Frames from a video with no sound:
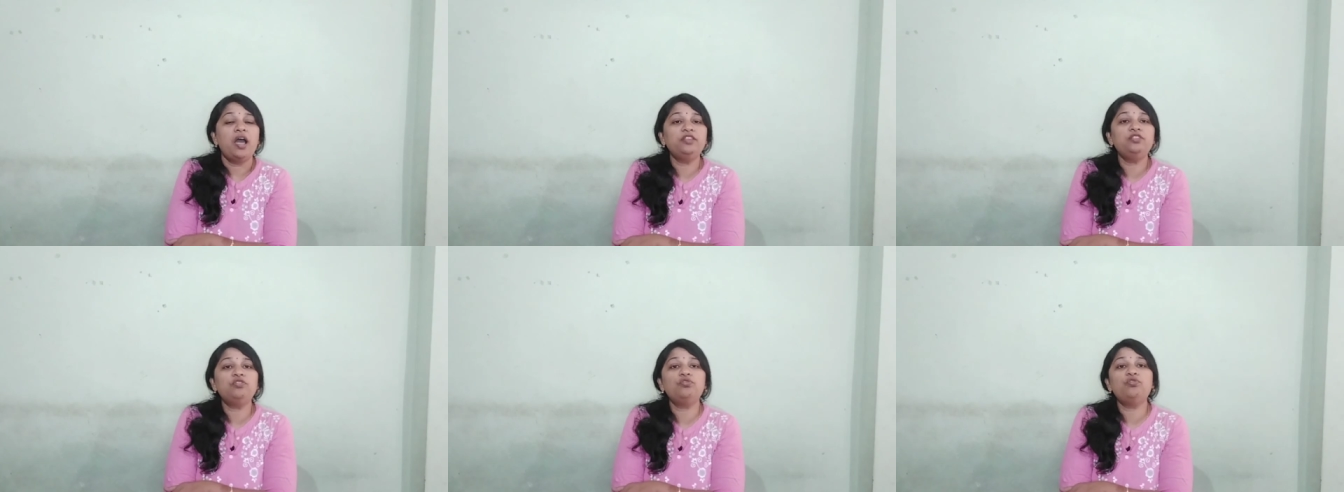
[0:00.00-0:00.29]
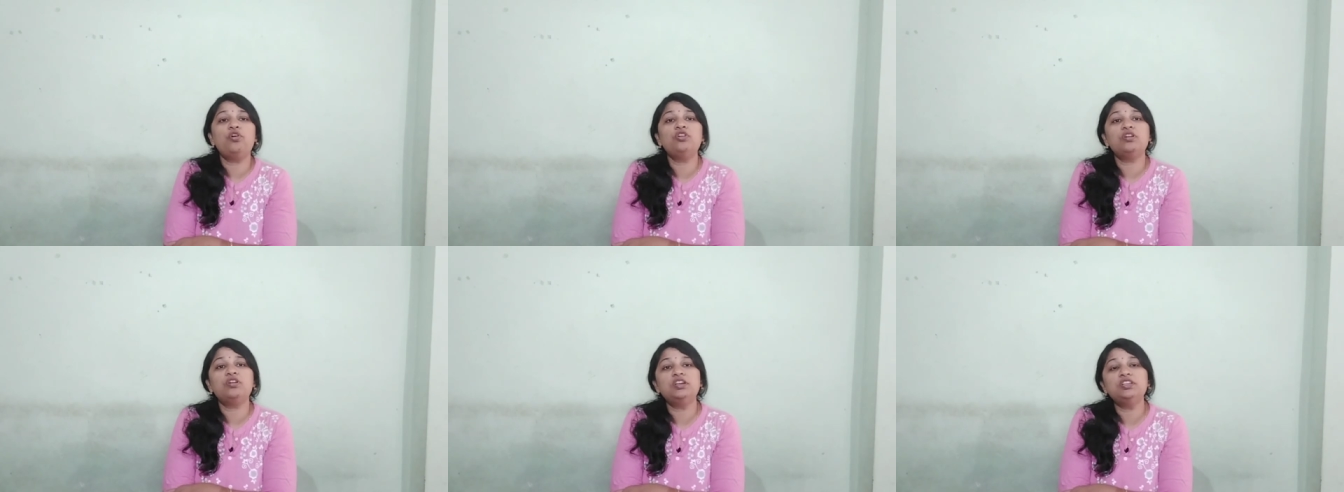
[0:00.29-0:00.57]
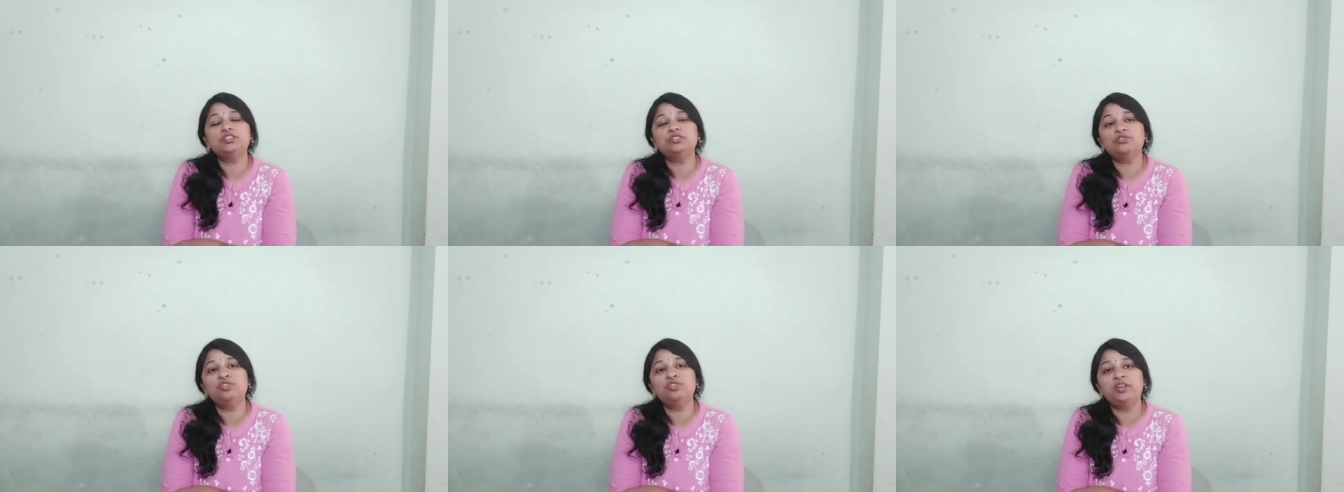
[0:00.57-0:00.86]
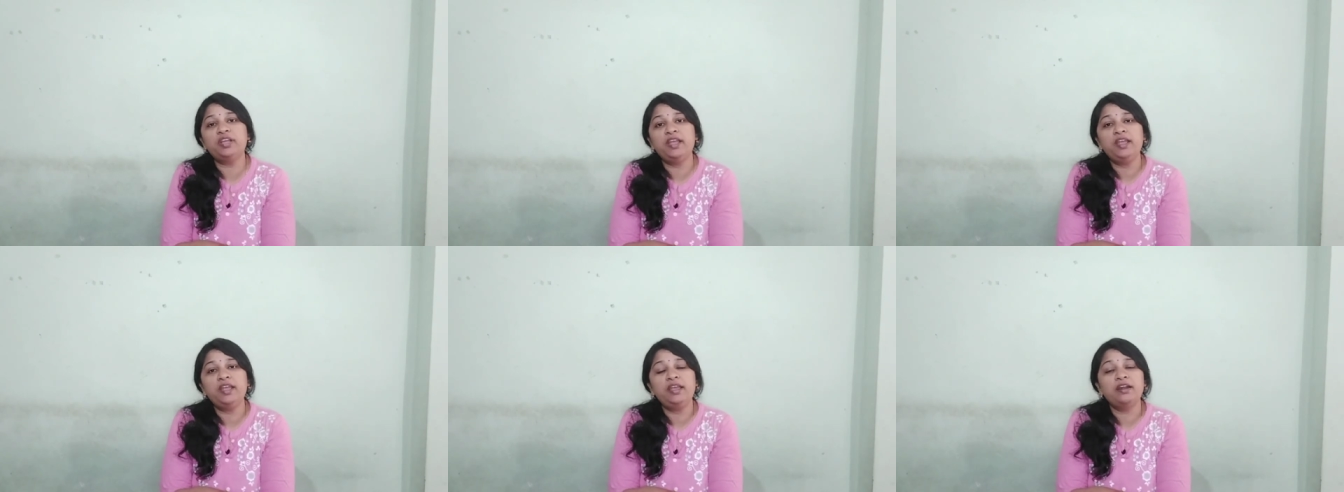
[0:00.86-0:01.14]
ఐదు కోట్లు
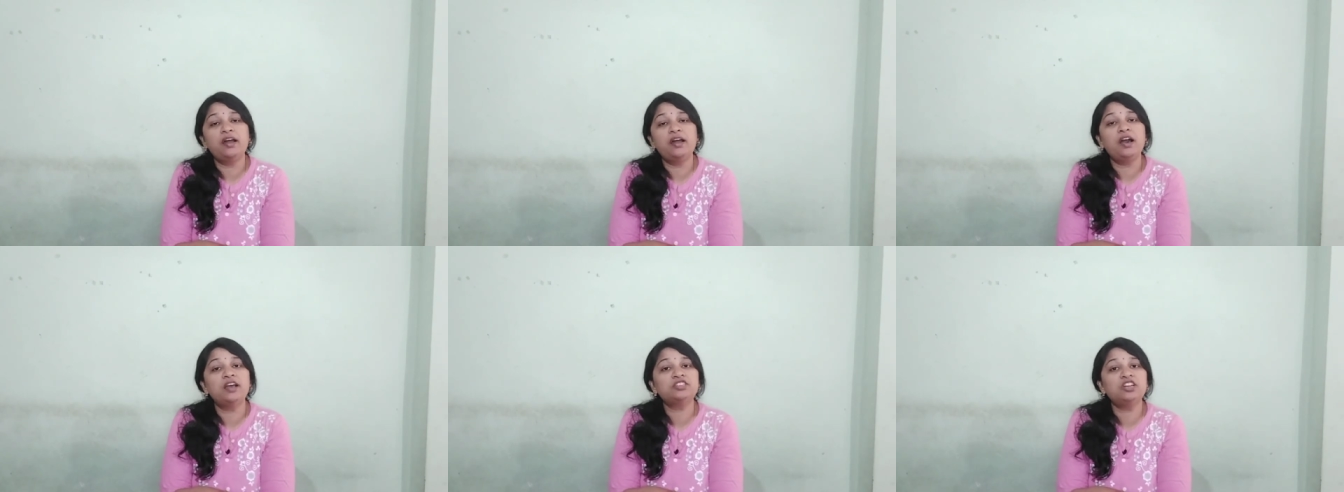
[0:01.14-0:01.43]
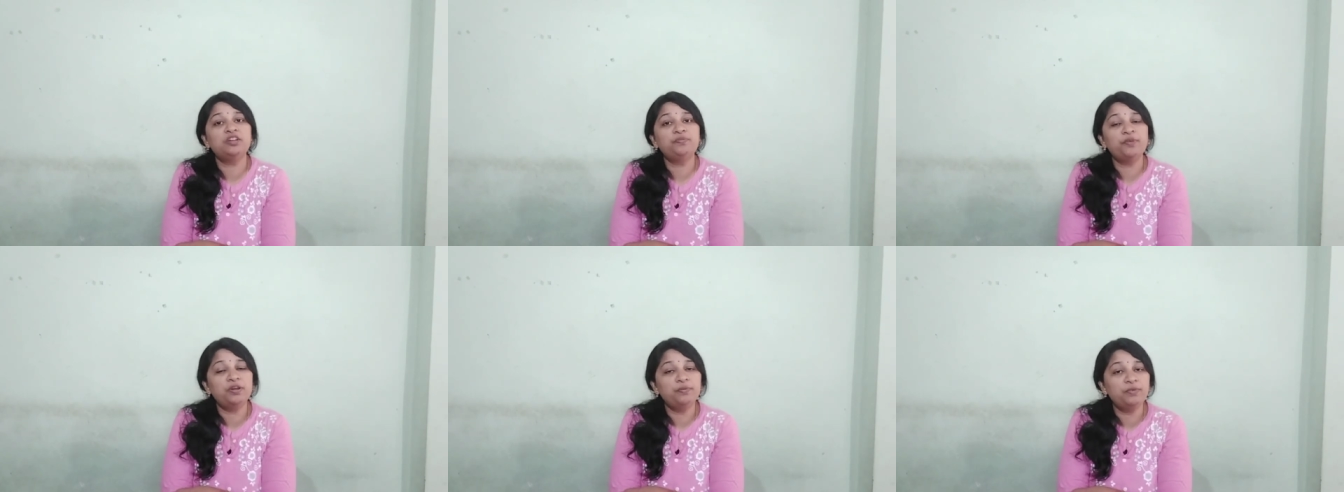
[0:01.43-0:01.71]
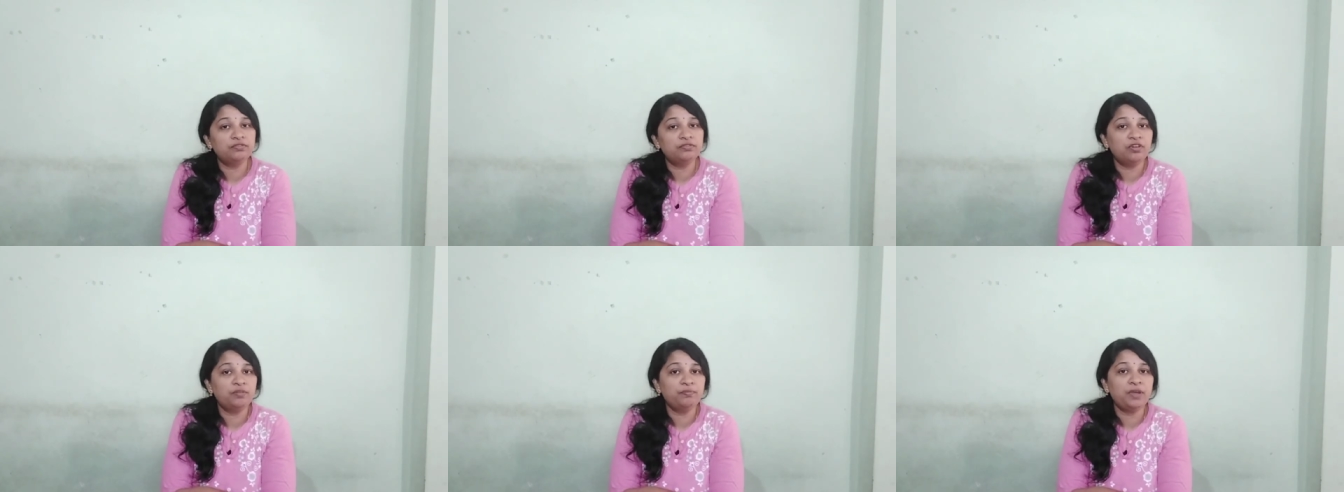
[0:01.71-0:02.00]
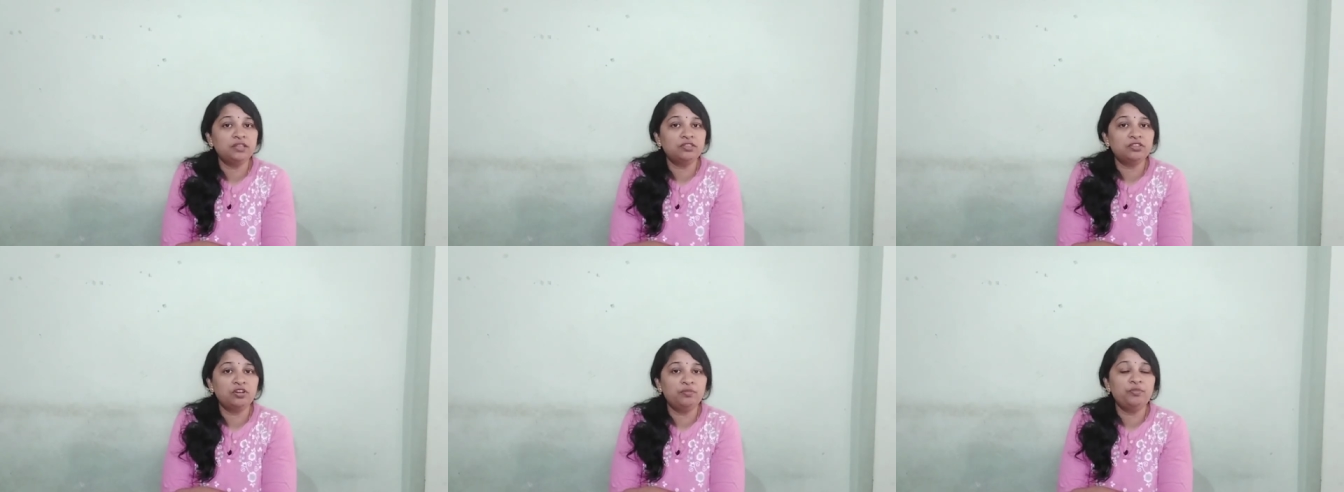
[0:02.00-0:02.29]
ఇస్తుంటే రాష్ట్ర ప్రభుత్వం
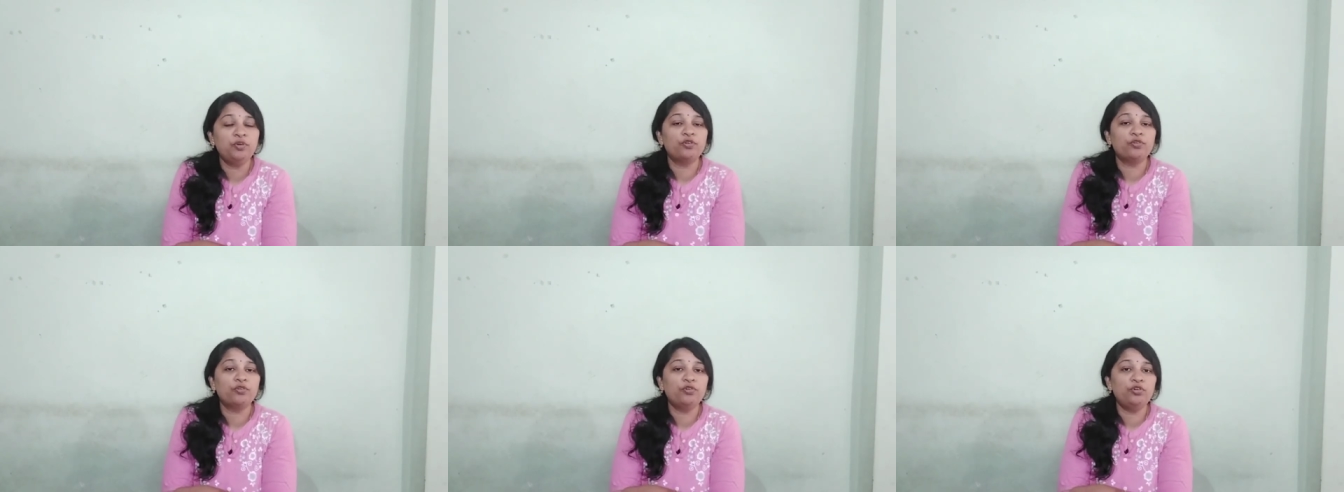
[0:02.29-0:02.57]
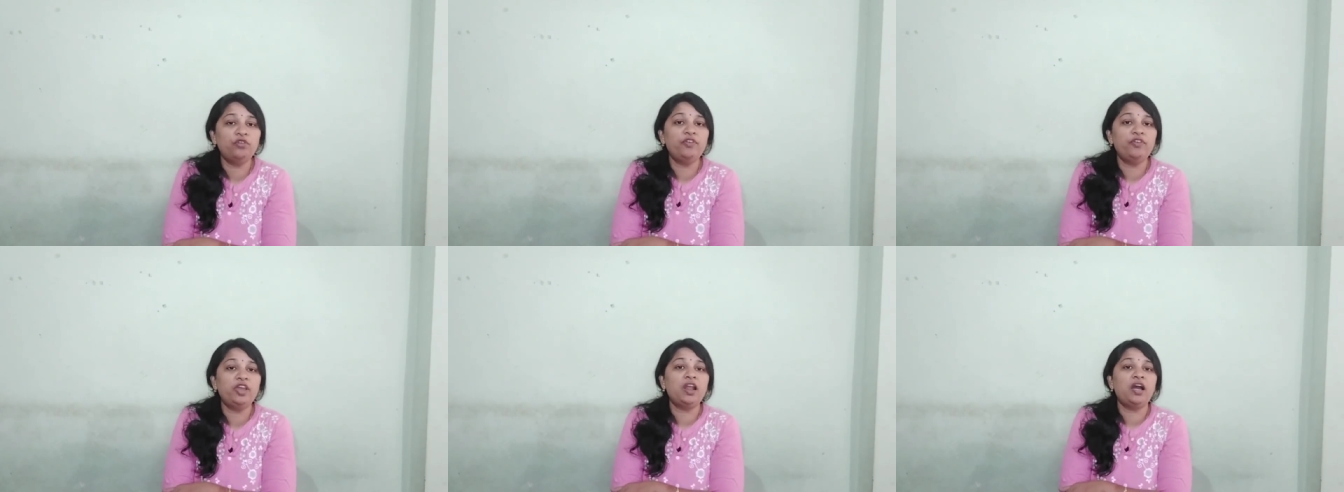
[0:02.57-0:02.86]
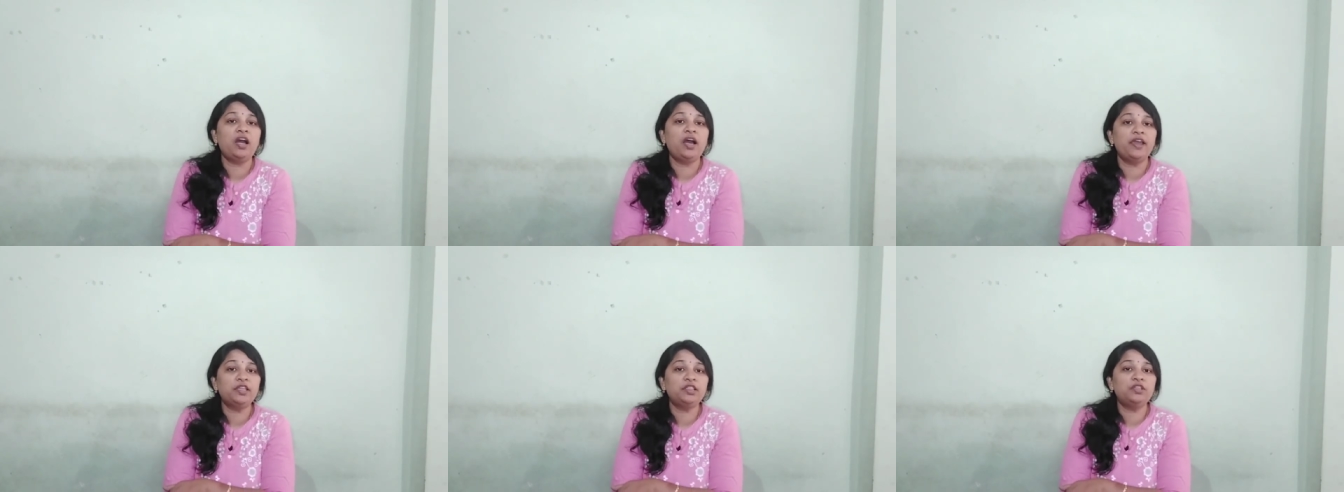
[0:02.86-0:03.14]
మాత్రం రెండు వేల